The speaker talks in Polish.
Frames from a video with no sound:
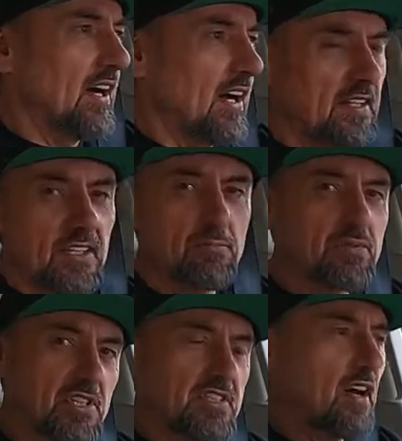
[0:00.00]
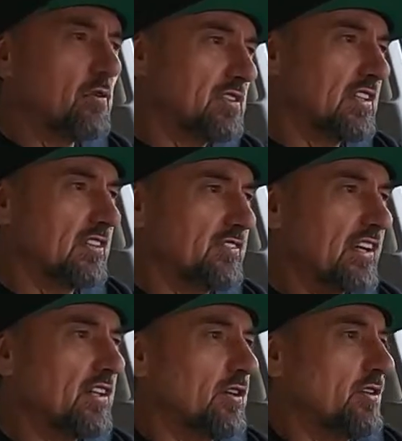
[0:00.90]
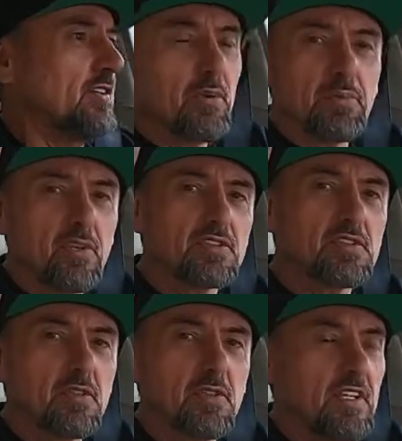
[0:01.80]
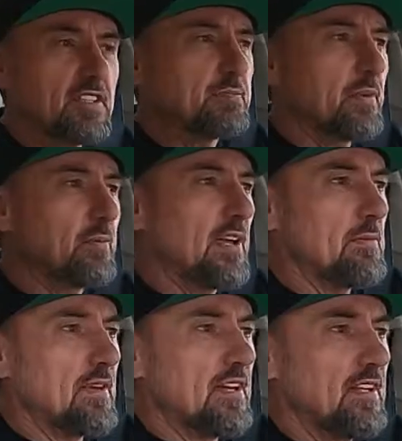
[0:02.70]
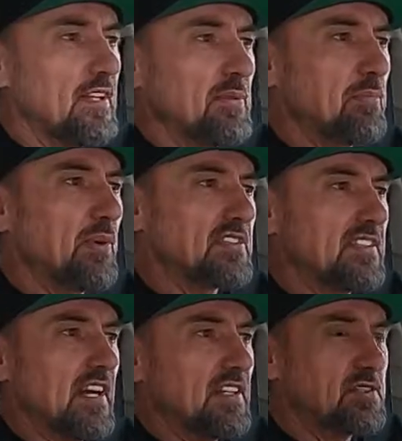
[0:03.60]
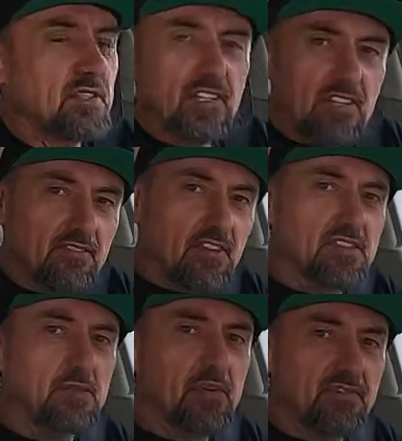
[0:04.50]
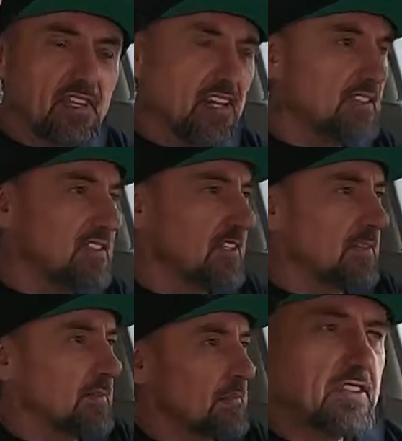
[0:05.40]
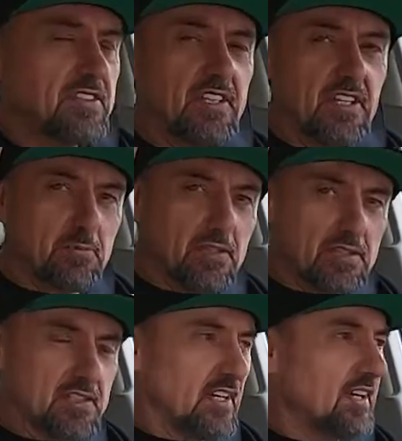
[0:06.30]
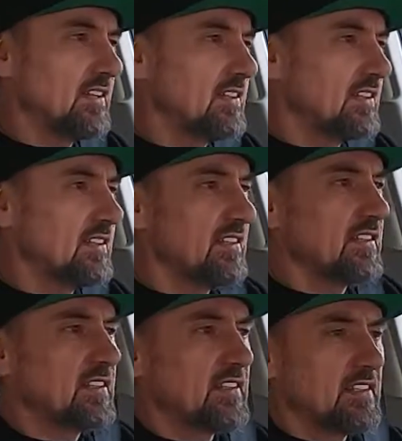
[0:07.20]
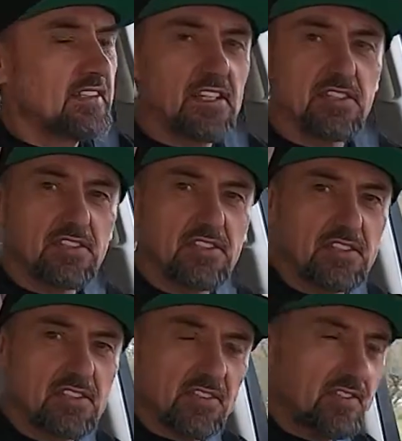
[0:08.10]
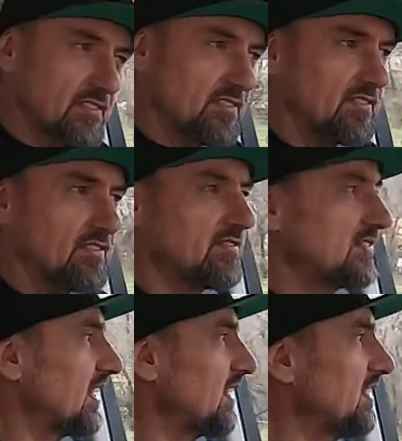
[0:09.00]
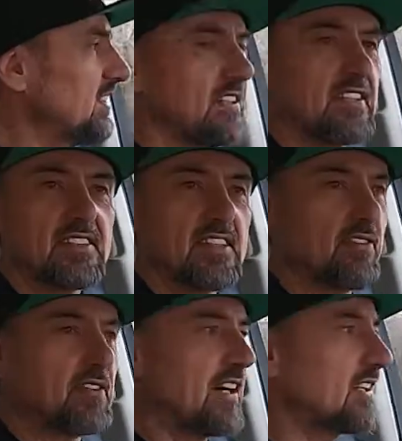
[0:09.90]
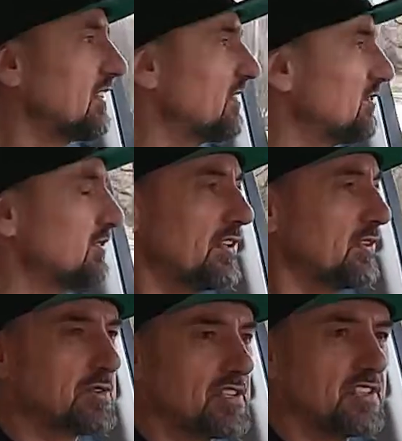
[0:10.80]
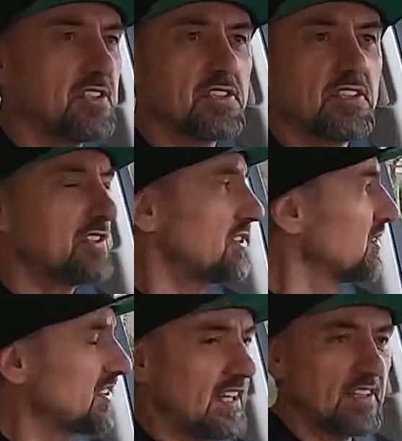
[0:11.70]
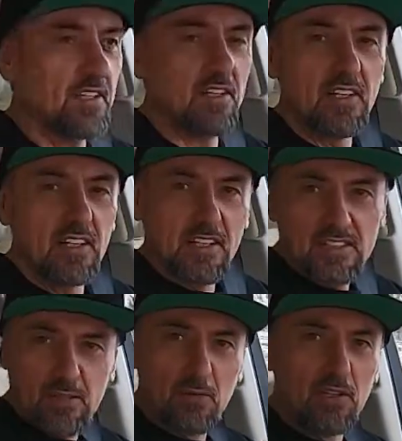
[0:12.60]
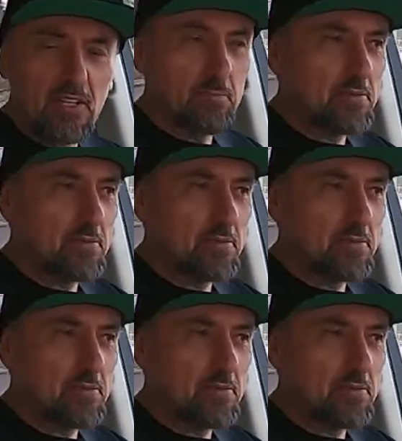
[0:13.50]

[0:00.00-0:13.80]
ani przedziału cenowego. Po prostu spróbujemy poznać Wasze preferencje. Chcielibyście jeździć w takich zawodach, w których uczestniczyliście ostatnio samochodem